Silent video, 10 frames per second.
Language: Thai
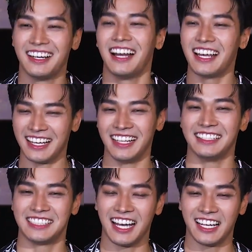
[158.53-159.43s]
อะไรอย่างเงี้ย
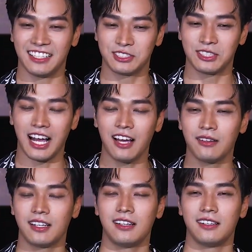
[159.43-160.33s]
ใช่แต่สุดท้ายแล้ว
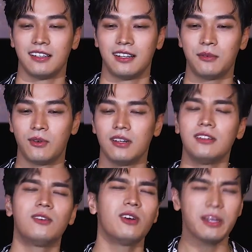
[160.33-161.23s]
ก็คือเขาบอกว่า
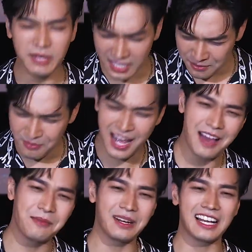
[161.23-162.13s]
โอ้ยอย่าไปคิดมา
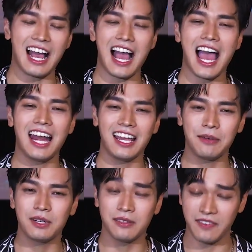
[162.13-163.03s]
ก มันเป็นงานอะไร
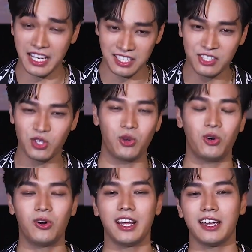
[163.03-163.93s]
เงี้ยมันคือแฟชั่นโช
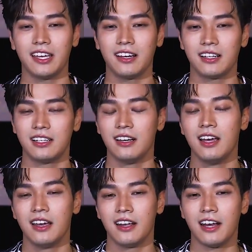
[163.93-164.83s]
ว์อะไรอย่างเงี้ยคือ
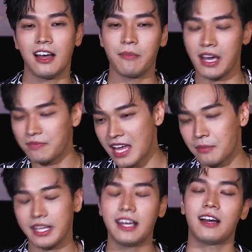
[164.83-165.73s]
นางแบบต่าง
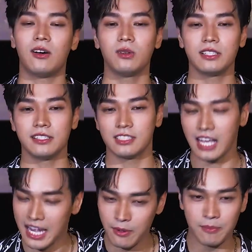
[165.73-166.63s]
ประเทศเขา
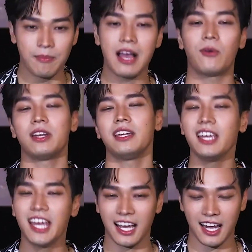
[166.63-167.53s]
ใส่มากกว่านี้
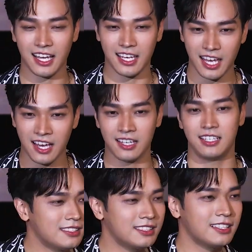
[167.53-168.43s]
อีกอะไรอย่างเงี้ย
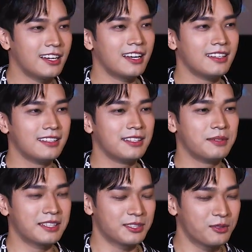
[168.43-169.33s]
จริงๆแล้วถ้าลึ
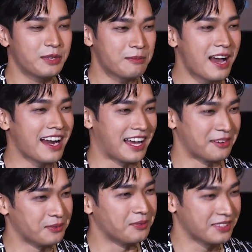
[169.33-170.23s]
กๆมันก็ต้องมีบ้างแล้ว
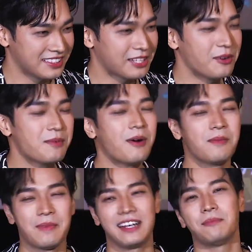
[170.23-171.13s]
แต่ว่าพอ
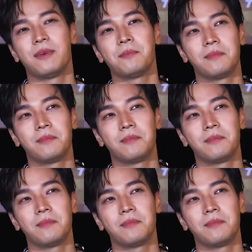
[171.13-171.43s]
มันเป็นมัน